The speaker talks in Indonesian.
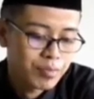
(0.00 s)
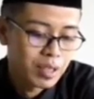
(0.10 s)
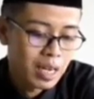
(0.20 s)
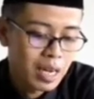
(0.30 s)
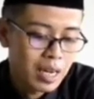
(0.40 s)

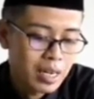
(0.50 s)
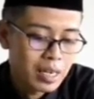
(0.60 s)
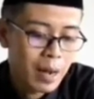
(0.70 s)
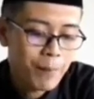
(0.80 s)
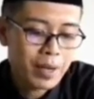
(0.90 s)
ya
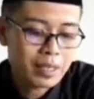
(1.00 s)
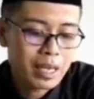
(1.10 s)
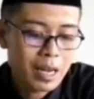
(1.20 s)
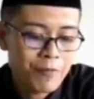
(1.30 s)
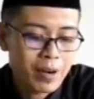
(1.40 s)
Dapat
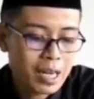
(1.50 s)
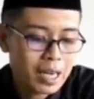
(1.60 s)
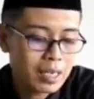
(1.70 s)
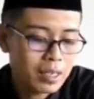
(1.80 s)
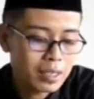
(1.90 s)

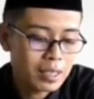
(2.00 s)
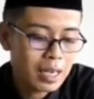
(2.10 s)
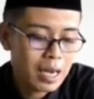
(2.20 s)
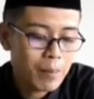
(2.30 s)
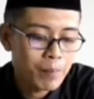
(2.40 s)
dilafalkan
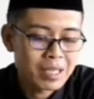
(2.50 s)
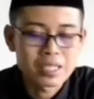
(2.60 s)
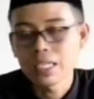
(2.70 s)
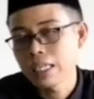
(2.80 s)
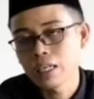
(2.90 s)
ketika
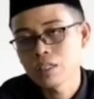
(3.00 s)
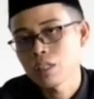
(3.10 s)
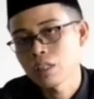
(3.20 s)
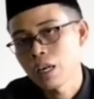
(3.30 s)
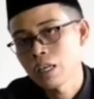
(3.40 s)
berzikir
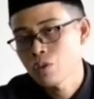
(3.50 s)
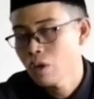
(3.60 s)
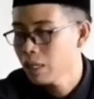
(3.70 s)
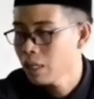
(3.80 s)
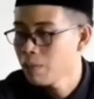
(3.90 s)
setelah
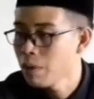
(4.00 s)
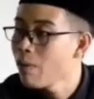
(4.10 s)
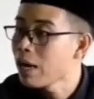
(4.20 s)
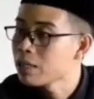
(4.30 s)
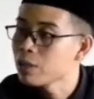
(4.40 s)
sholat lima
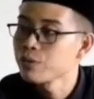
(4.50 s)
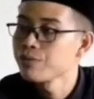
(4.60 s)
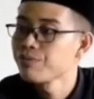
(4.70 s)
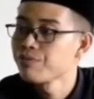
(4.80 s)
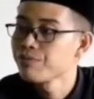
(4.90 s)
waktu
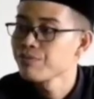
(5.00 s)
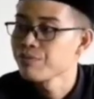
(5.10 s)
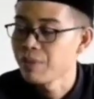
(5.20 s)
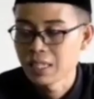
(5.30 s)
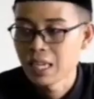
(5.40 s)

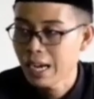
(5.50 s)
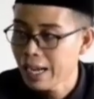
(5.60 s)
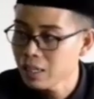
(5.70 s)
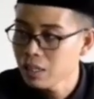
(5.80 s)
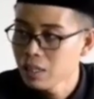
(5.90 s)
Biasanya
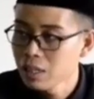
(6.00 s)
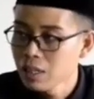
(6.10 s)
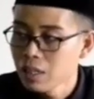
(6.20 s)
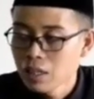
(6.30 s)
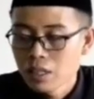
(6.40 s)
kan
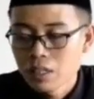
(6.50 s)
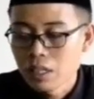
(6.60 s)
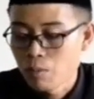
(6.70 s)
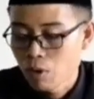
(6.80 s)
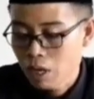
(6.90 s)

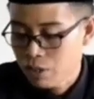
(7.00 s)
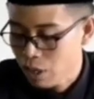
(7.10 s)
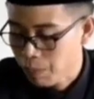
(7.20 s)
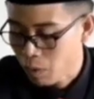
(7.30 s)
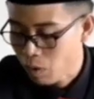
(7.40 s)
dari mulai
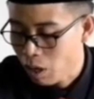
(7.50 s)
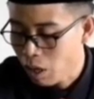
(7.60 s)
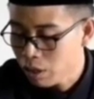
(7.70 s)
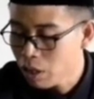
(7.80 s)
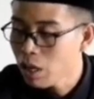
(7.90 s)

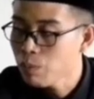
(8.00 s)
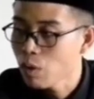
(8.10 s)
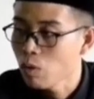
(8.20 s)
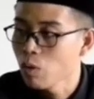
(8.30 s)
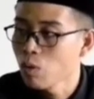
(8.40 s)
astagfirullahaladzim
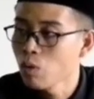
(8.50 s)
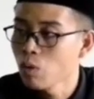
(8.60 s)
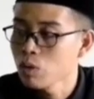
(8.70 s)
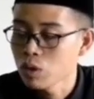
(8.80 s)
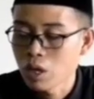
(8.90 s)

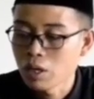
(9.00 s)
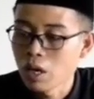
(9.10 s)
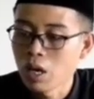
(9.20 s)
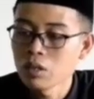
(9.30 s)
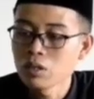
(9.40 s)
terus la
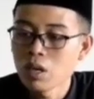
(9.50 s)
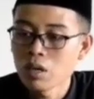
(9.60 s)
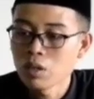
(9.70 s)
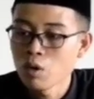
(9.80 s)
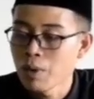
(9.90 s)
ilaha illallah
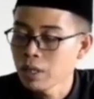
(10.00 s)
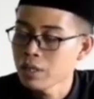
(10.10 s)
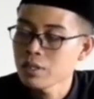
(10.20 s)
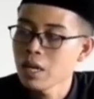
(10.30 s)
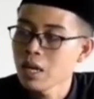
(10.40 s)
Allahumma
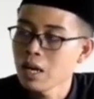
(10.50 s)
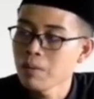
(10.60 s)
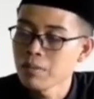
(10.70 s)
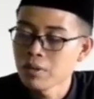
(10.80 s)
antas salam